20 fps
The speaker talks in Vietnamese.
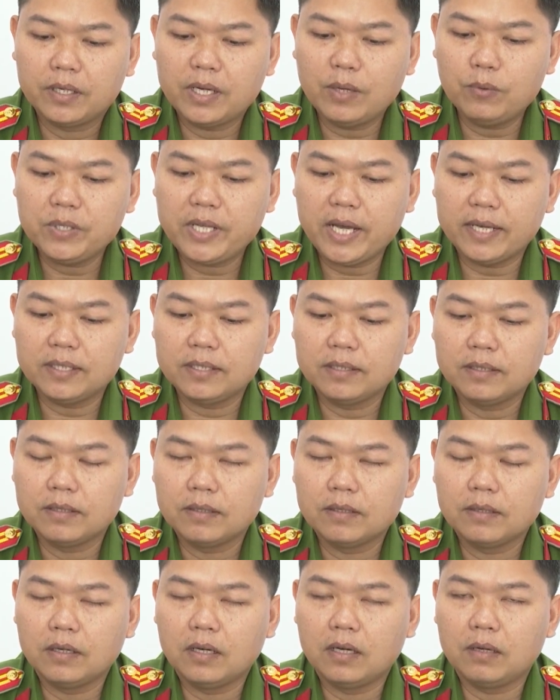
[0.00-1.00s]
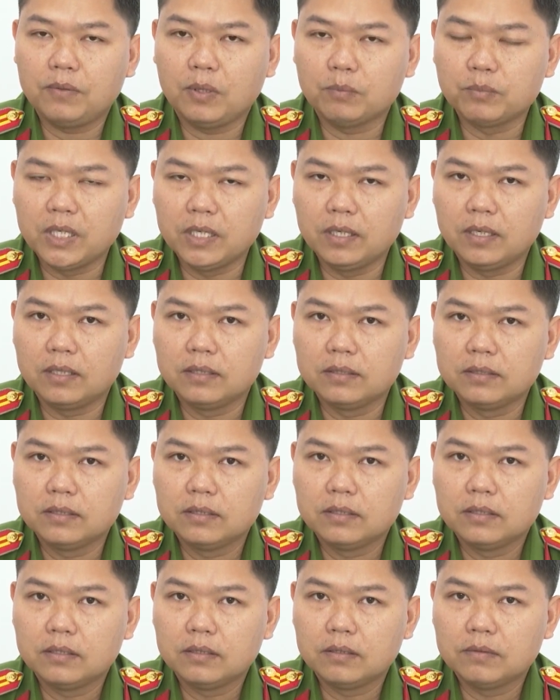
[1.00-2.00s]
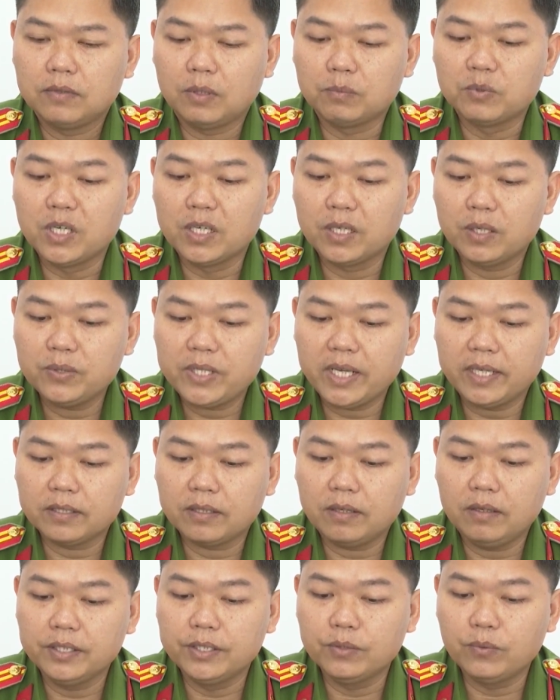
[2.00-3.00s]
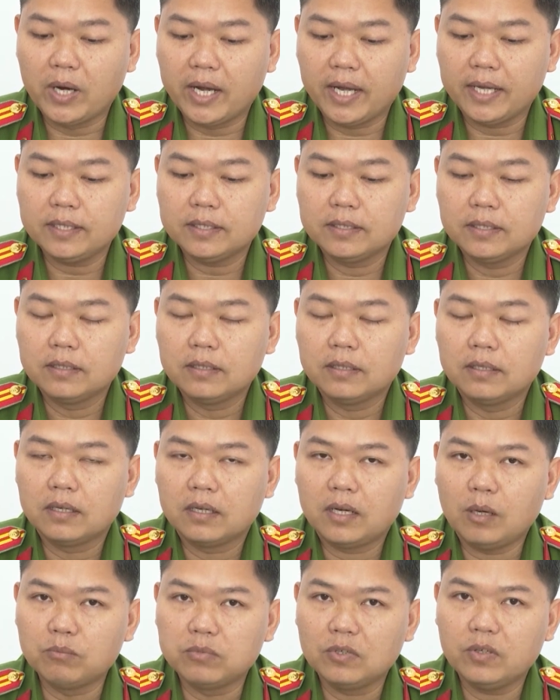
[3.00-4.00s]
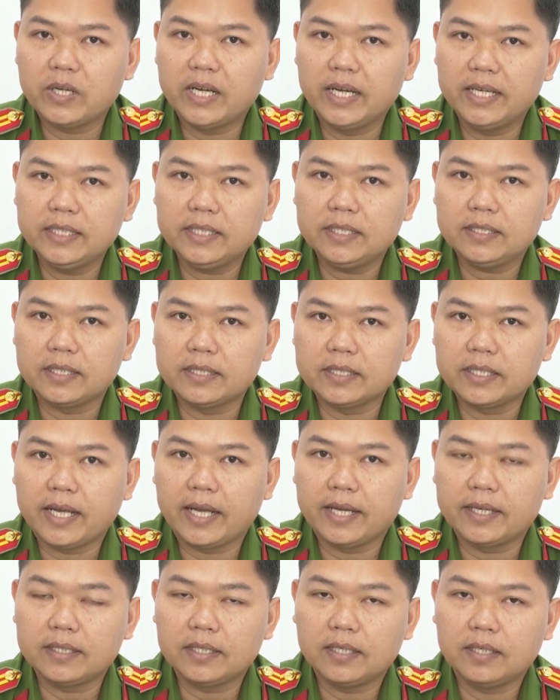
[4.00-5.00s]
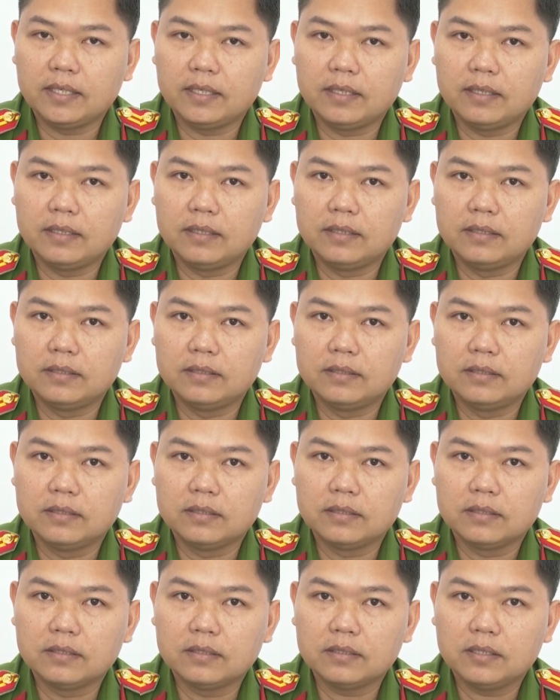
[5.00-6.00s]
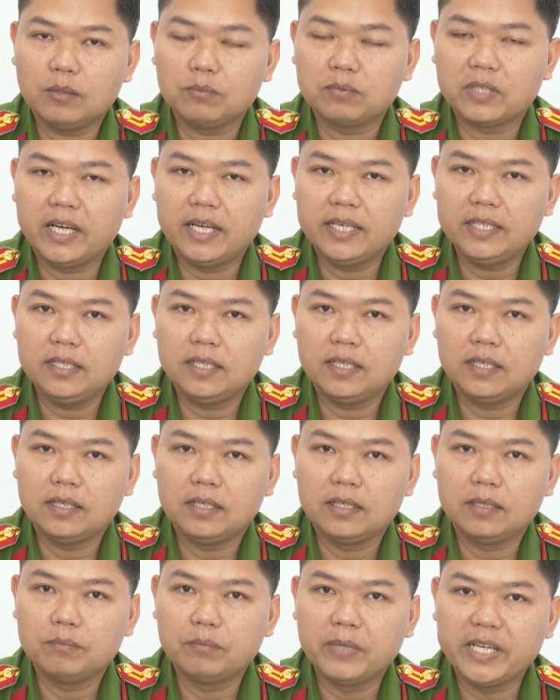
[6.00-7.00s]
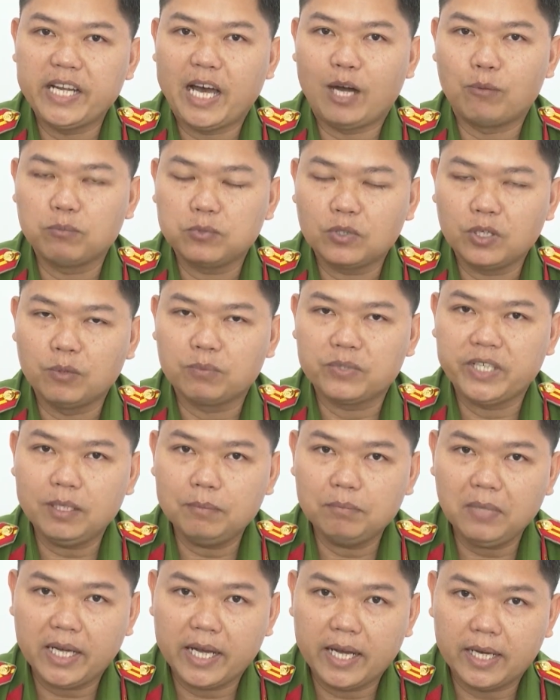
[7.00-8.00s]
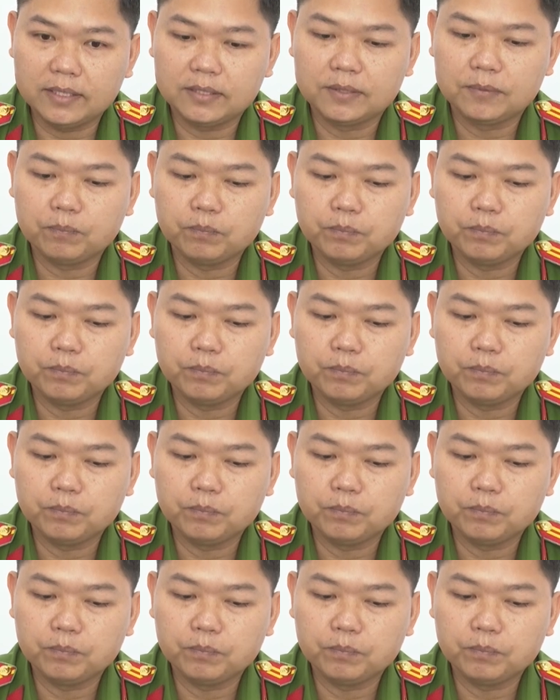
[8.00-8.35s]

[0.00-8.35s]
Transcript: đấu tranh phòng ngừa, phòng ngừa đấu tranh có hiệu quả, không có để cái tình trạng là không để là bị động đột xuất bất ngờ